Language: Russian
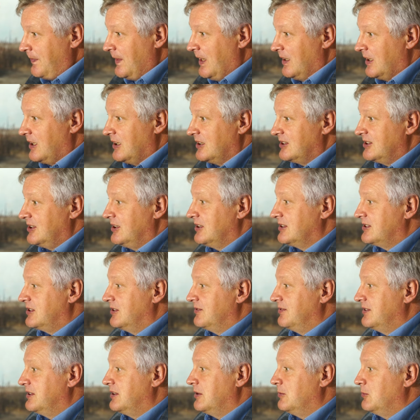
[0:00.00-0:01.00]

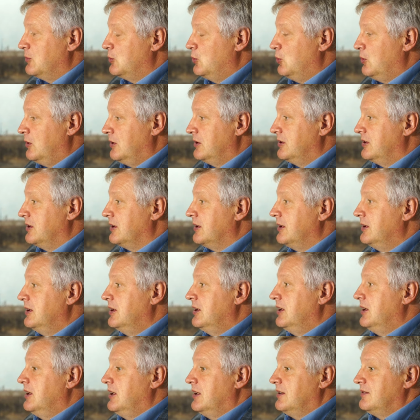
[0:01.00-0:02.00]
оказался в этом городе.
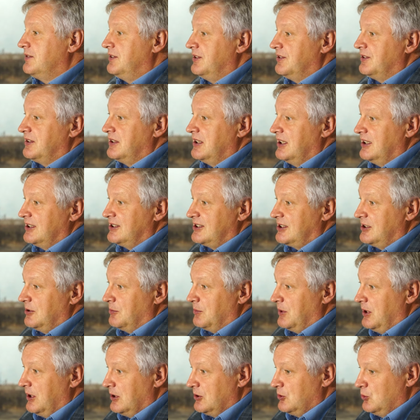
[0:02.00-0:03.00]
В 19
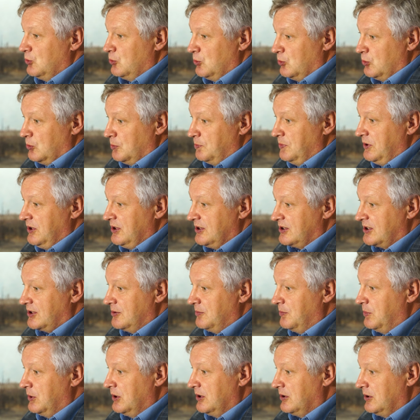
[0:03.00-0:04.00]
году
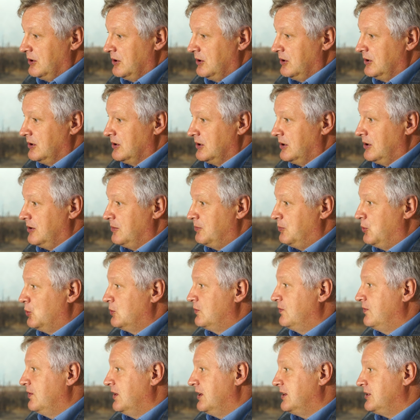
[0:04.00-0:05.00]
Биск был э,
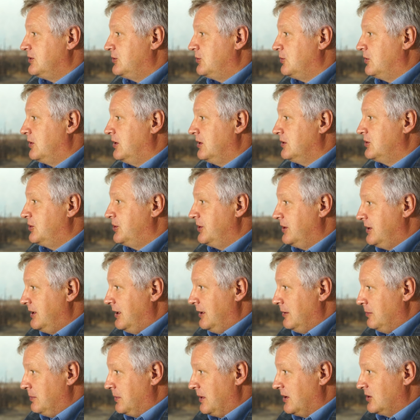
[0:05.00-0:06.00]
под властью
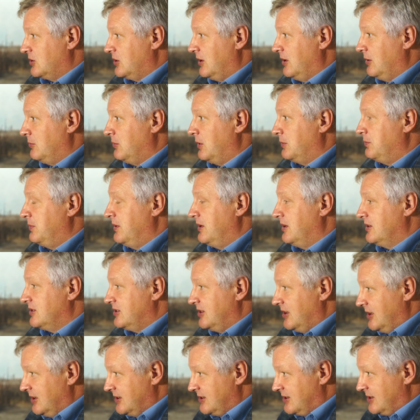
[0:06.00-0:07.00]
Колчака, прошла
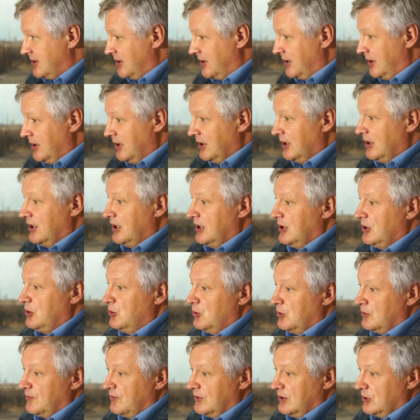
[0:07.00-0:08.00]
мобилизация, и
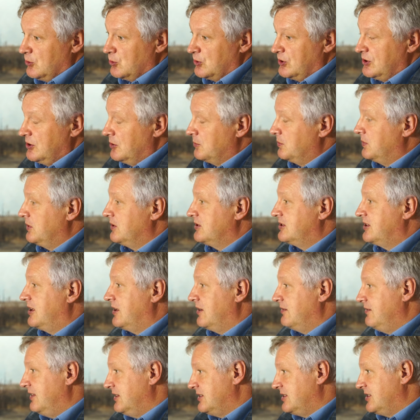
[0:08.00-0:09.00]
он вынужден был
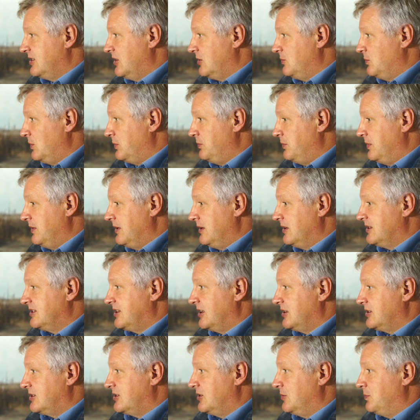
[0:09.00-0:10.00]
скрываться от
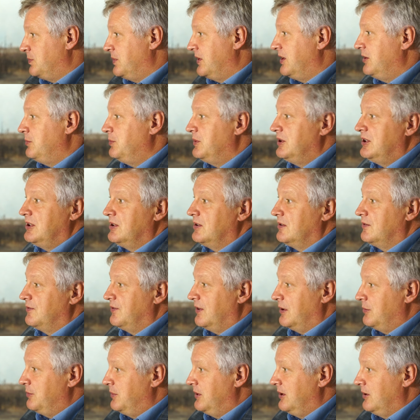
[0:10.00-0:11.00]
мобилизации, переменил
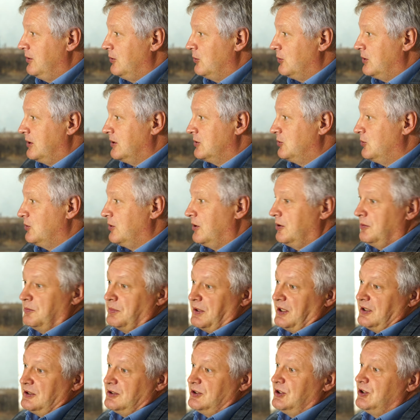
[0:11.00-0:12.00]
фамилию, которая
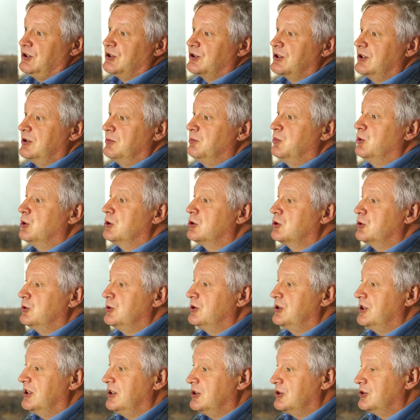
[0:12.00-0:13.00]
практически
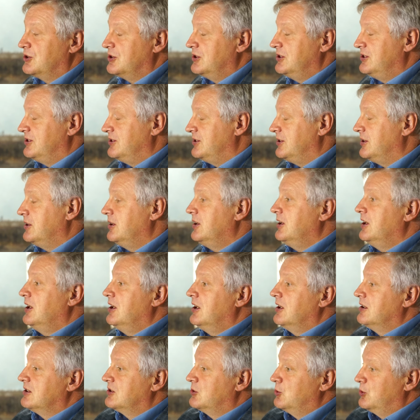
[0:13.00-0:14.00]
большую часть жизни
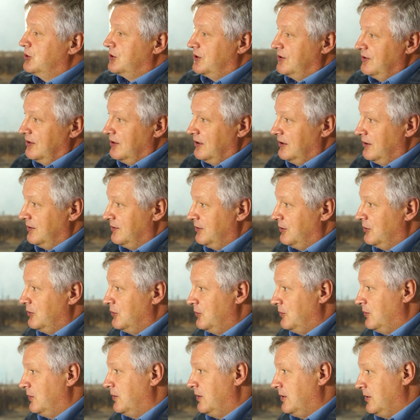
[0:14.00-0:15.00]
существовала в
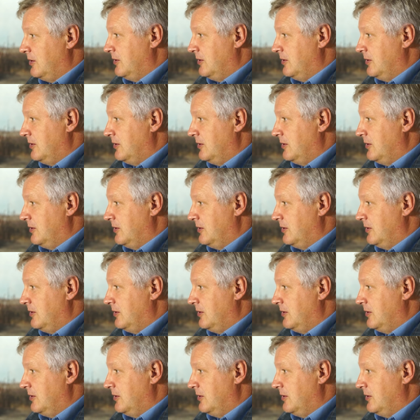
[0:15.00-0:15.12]
его